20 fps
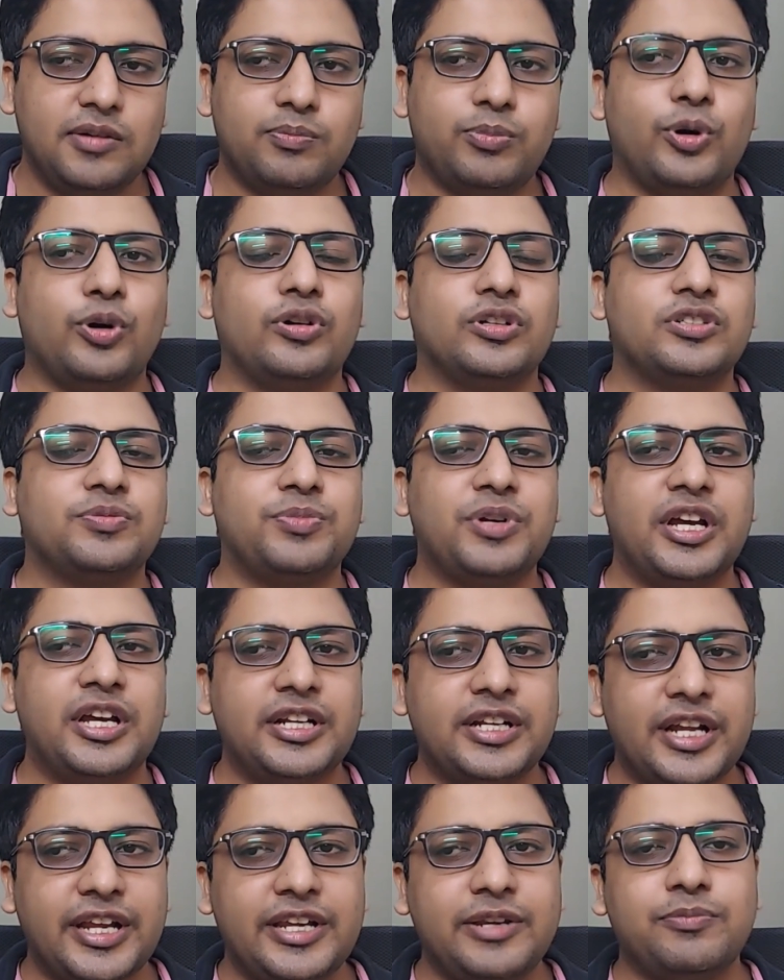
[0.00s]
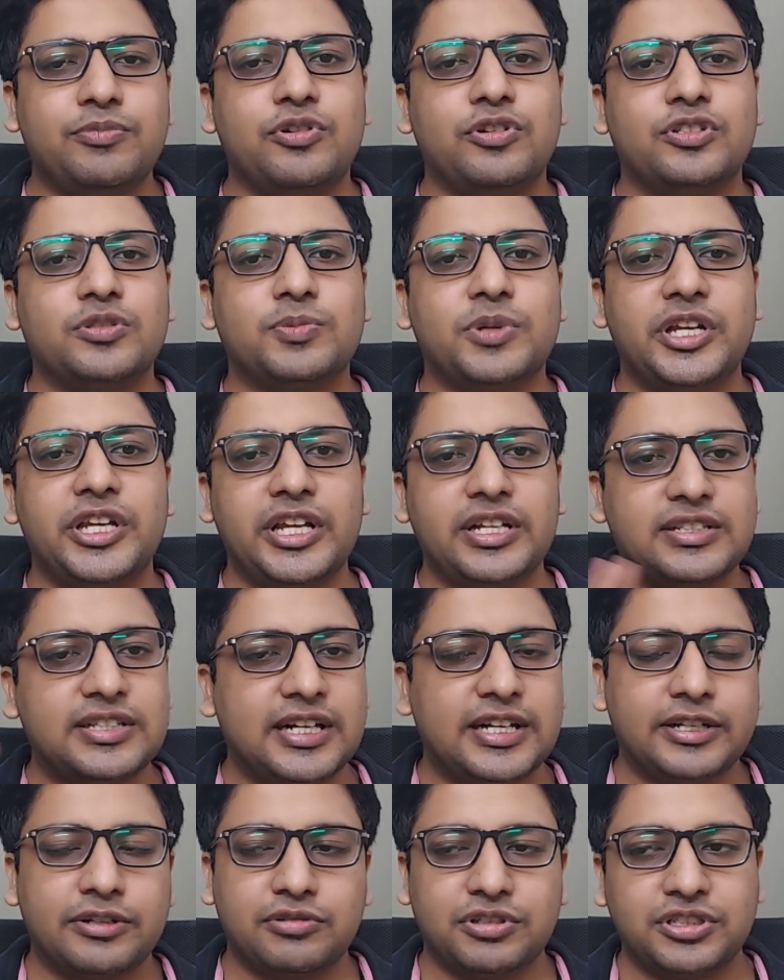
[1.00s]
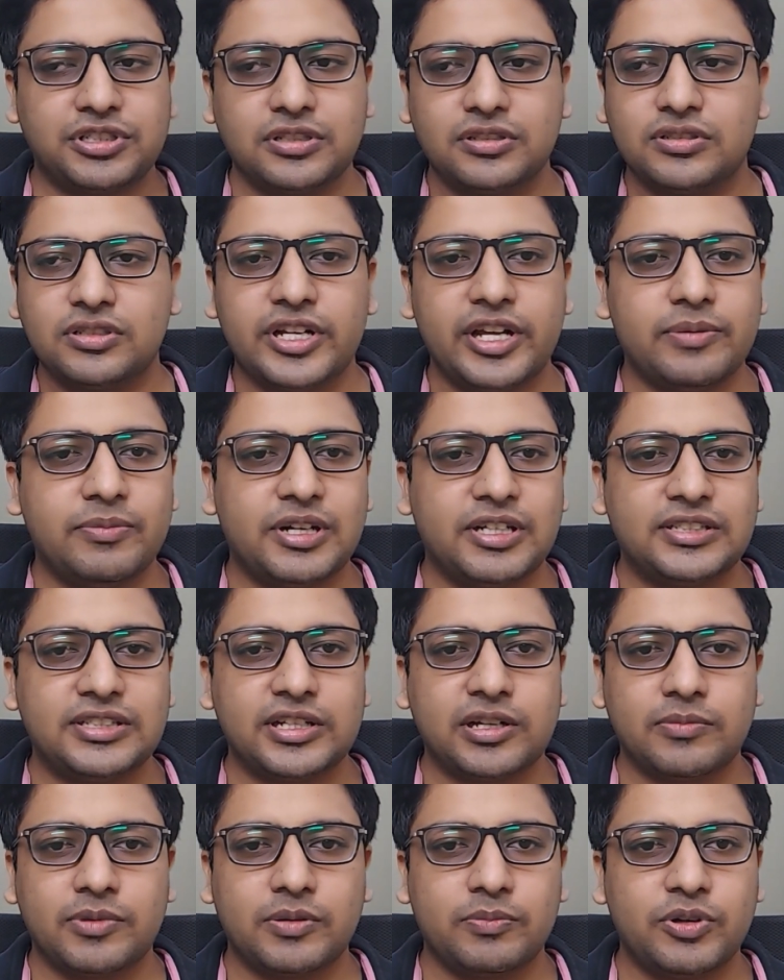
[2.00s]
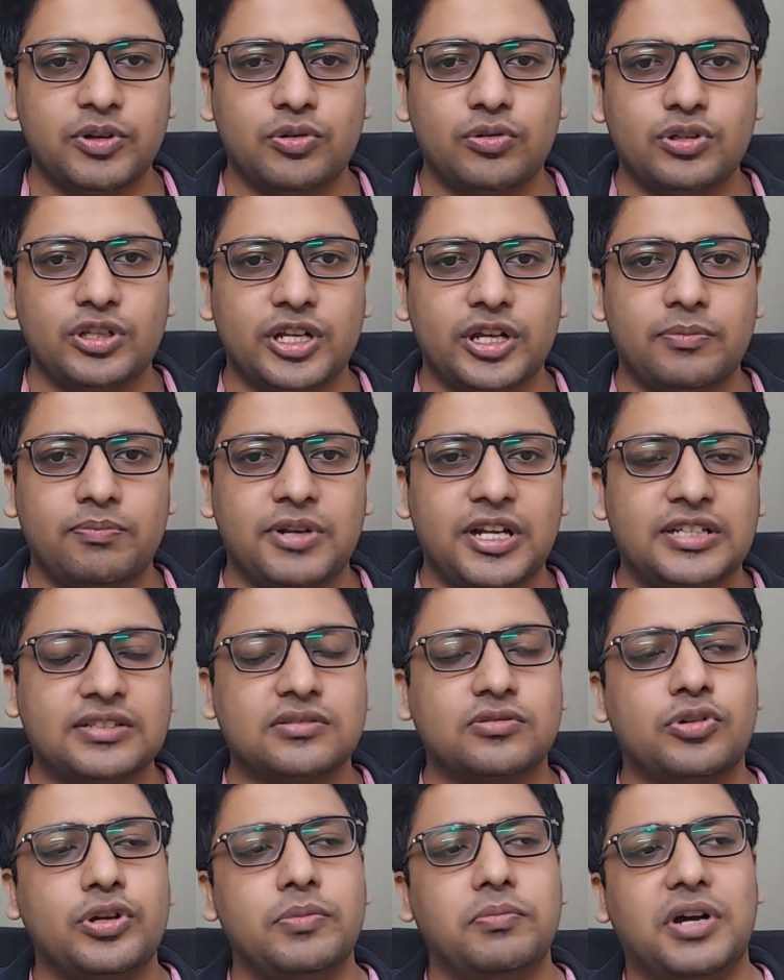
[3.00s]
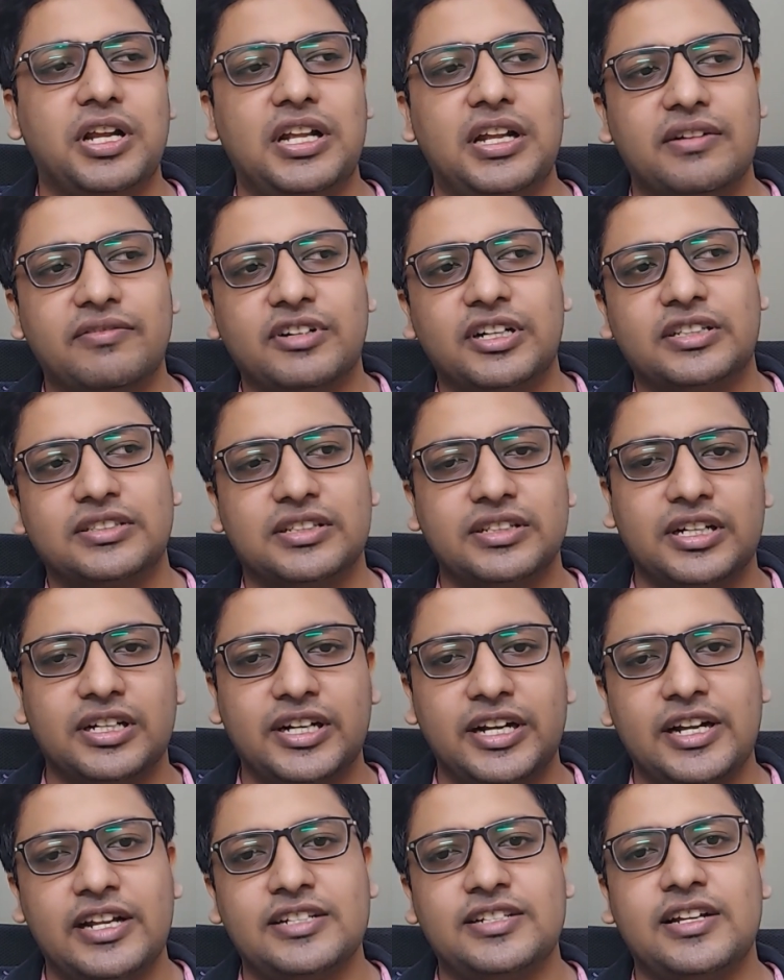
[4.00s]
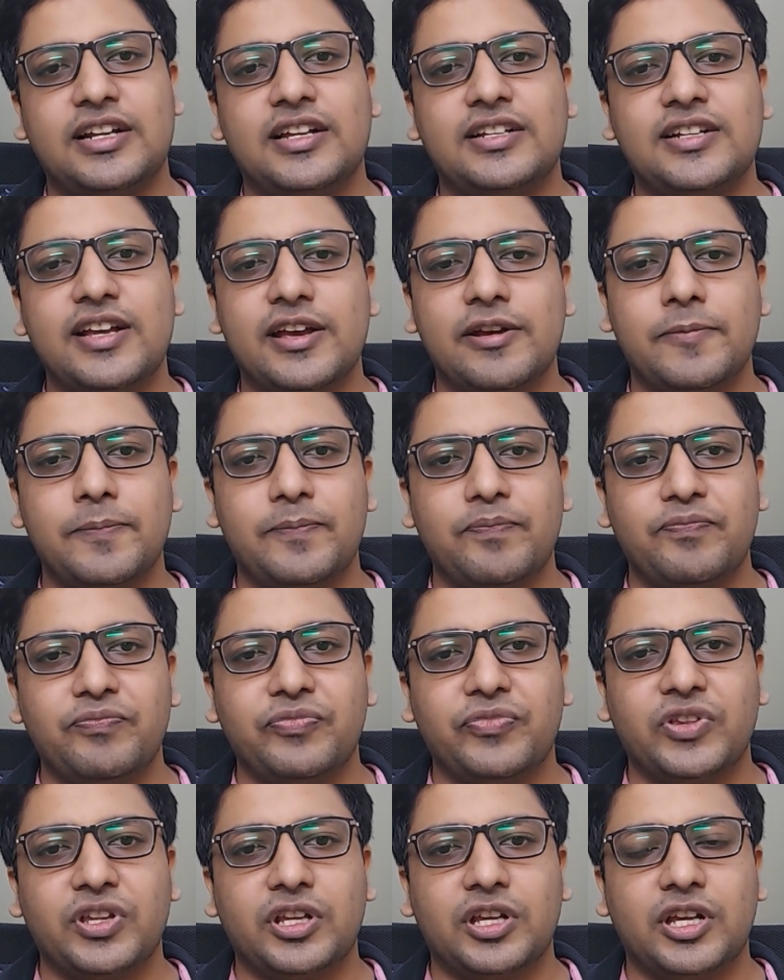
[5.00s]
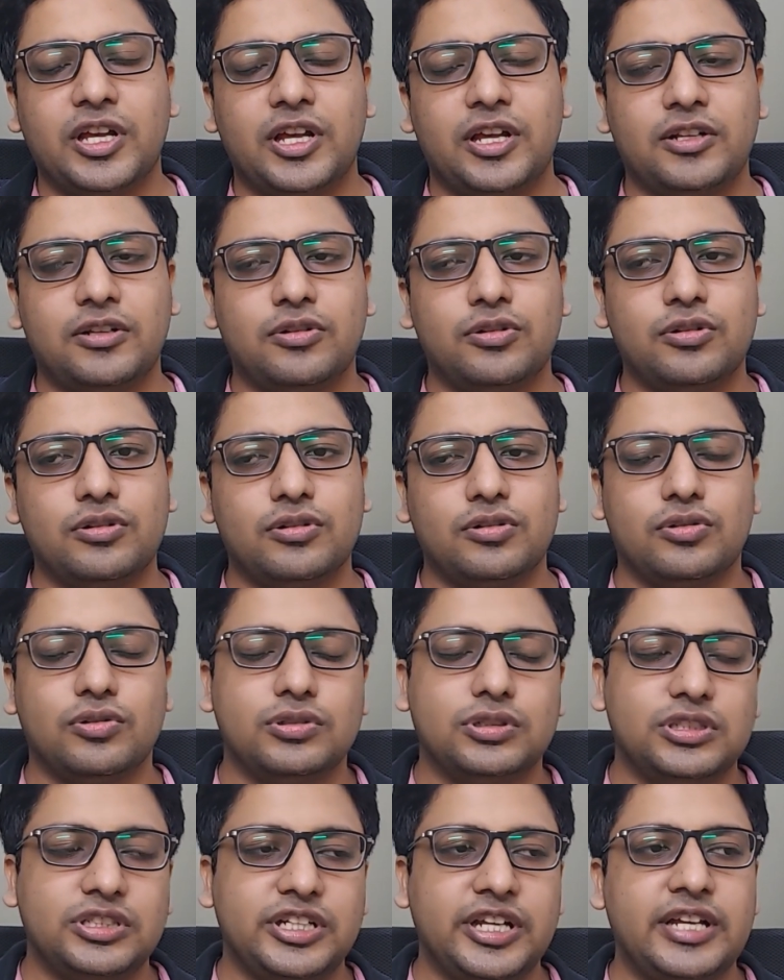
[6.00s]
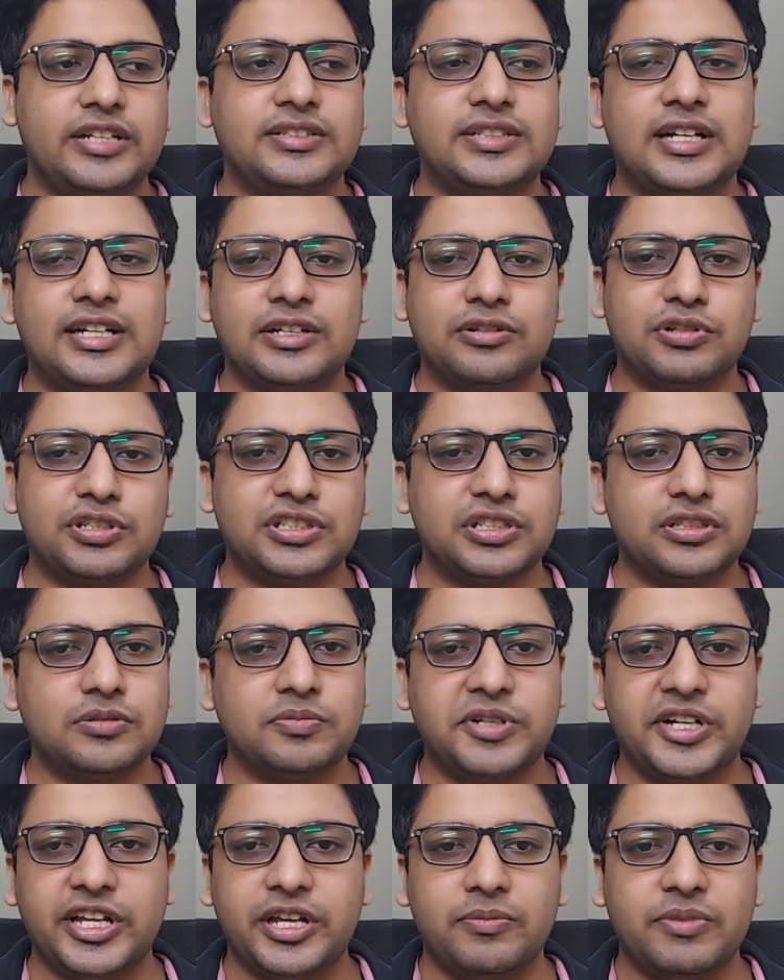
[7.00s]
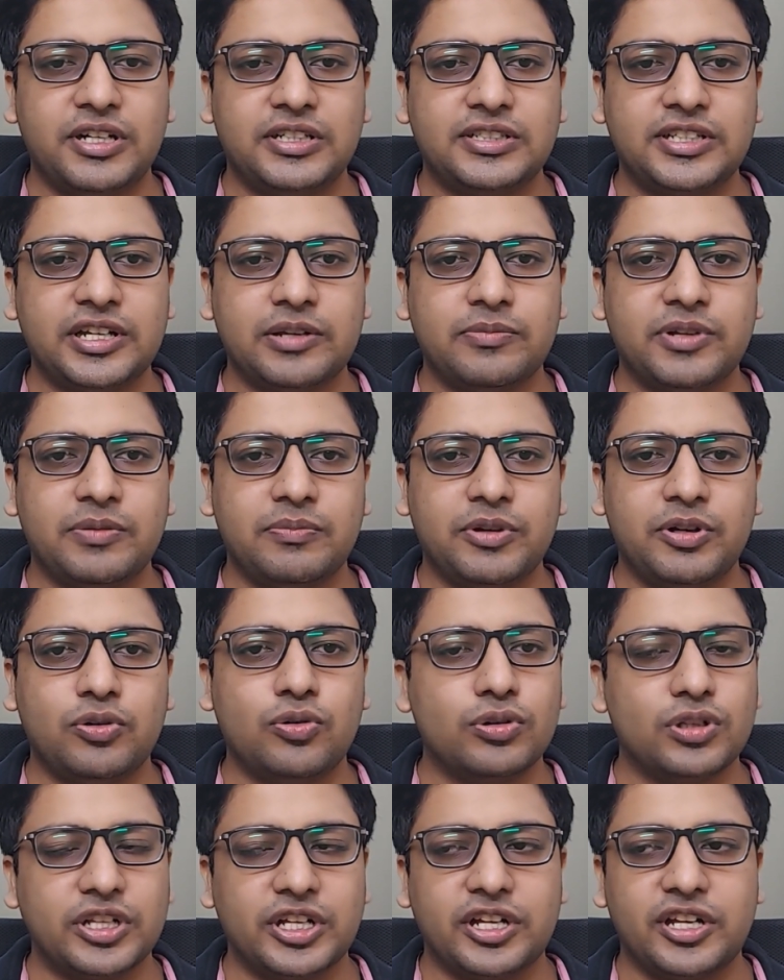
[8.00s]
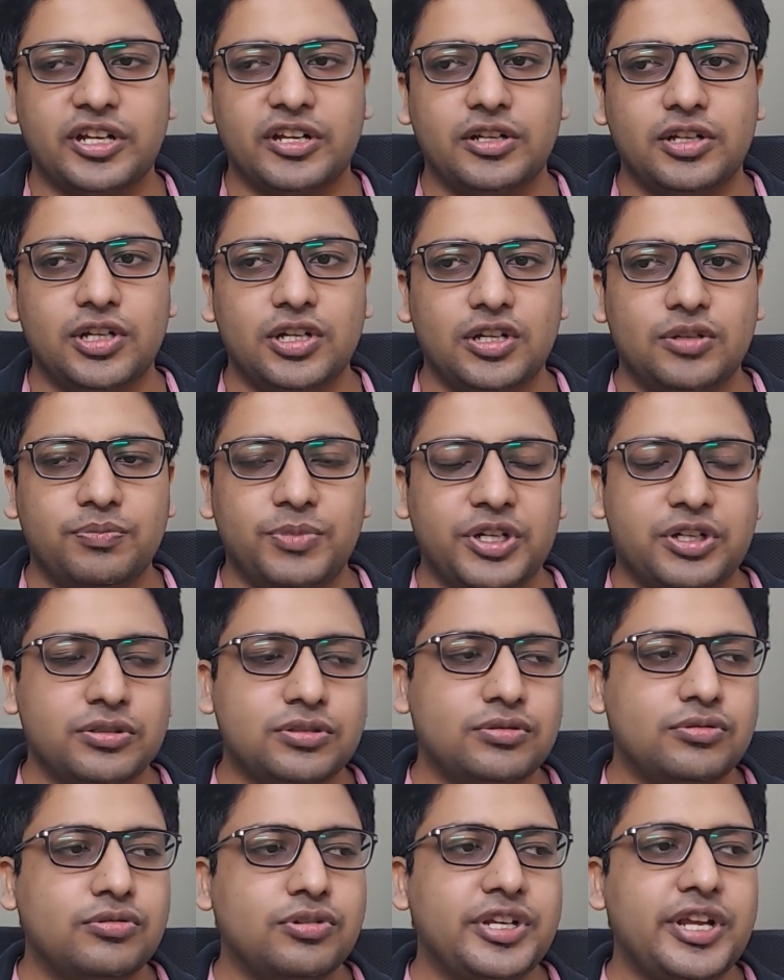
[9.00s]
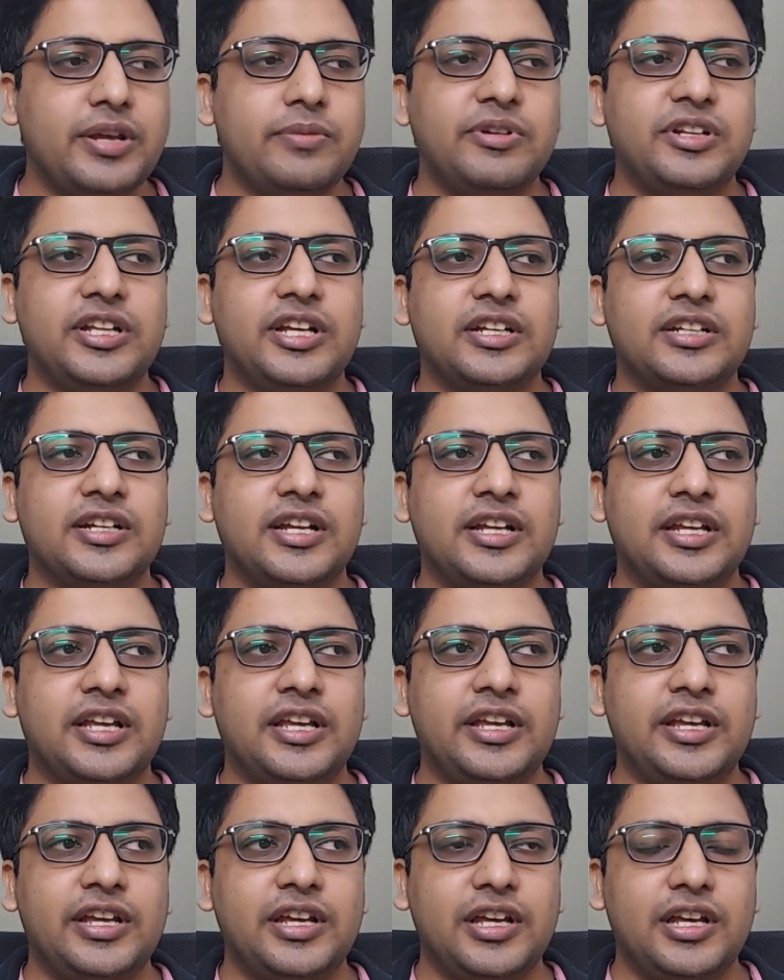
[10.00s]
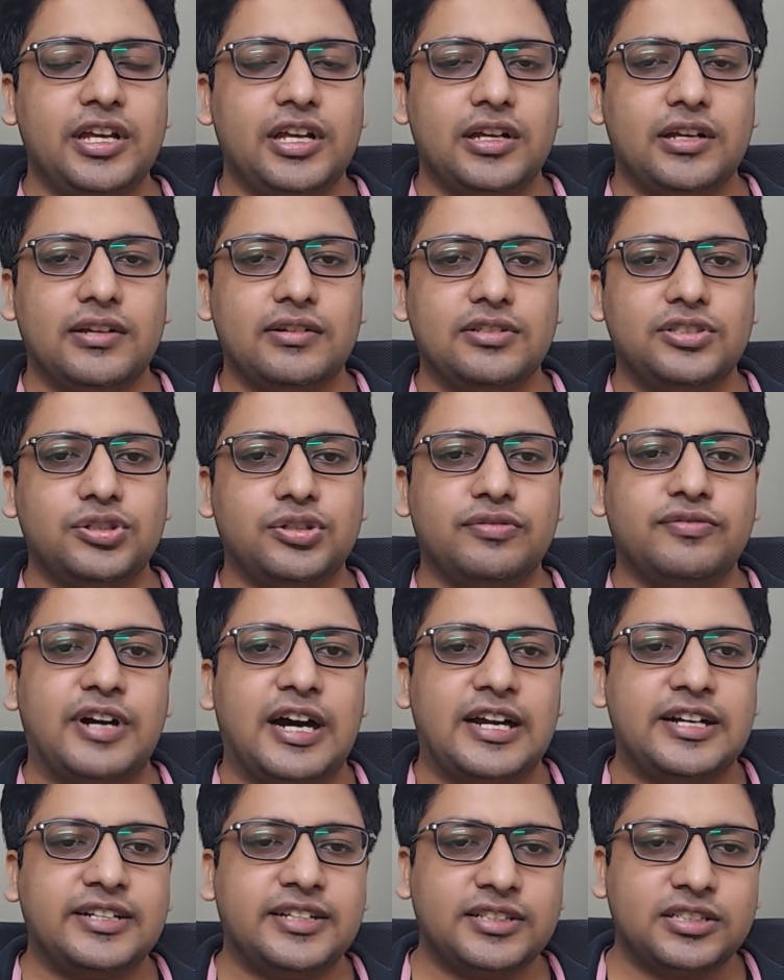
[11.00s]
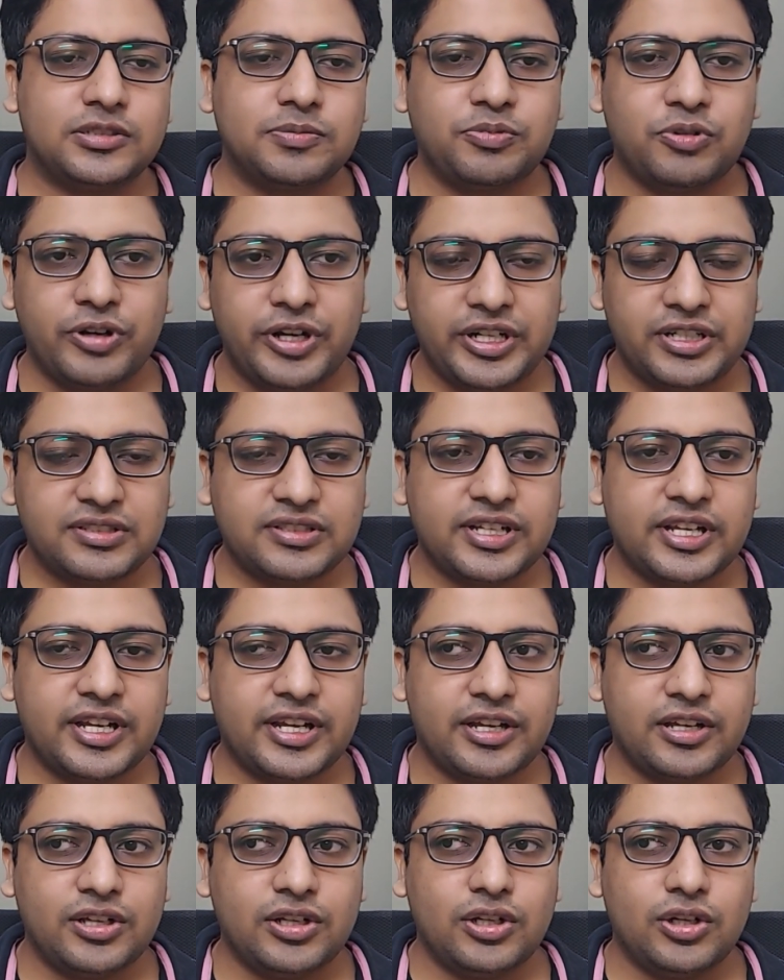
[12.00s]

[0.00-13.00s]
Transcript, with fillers: पहुंच पाए नहीं पहुंच पाए ये सारे क्वेश्चंस डी के मन में होते हैं प्लस कोई बल्लभगढ़ से नरेला चला जाए तो ये सारे क्वेश्चंस भी डी के मन में होते हैं बिकॉज उनको ये भी देखना है कि जो फार्देस्ट पॉइंट्स हैं